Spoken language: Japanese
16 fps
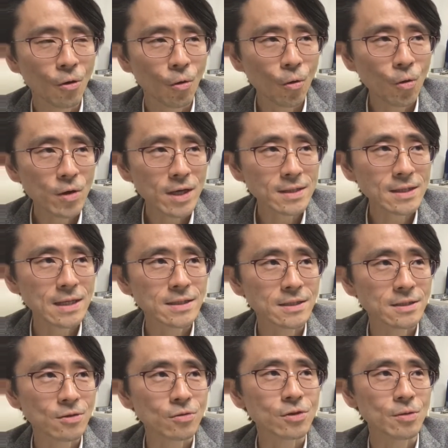大家さんに
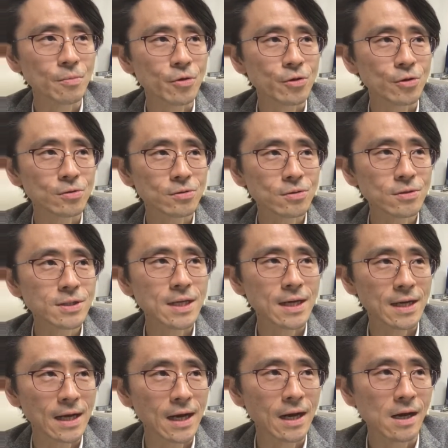とってもひょっとした
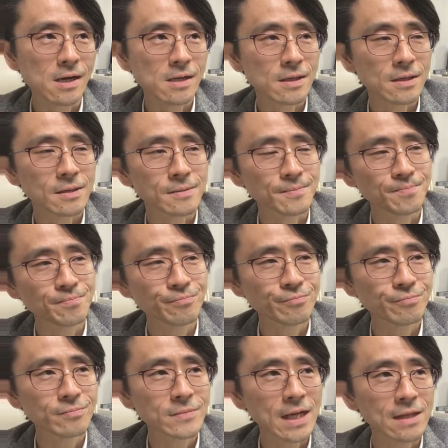ら
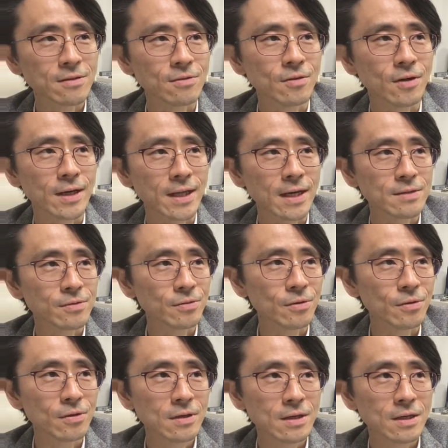何ていうのかなそ
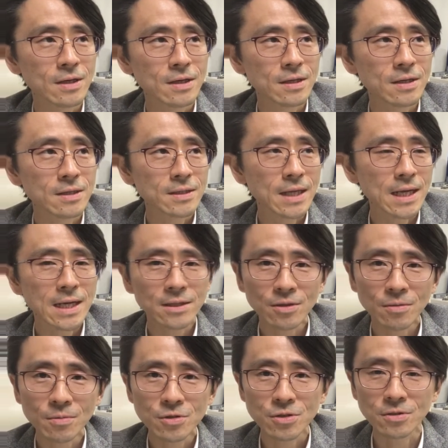のテナント
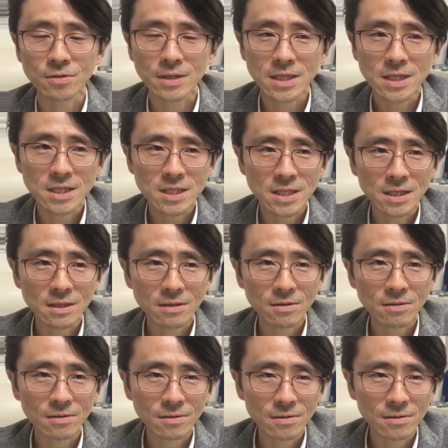募集
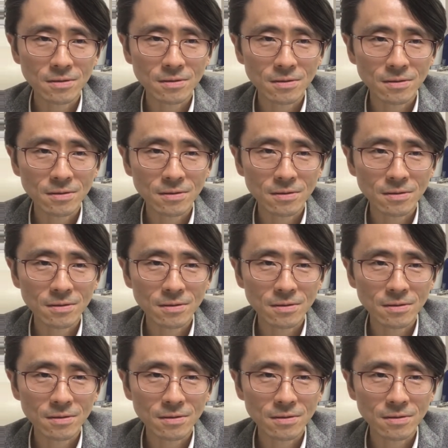リーシング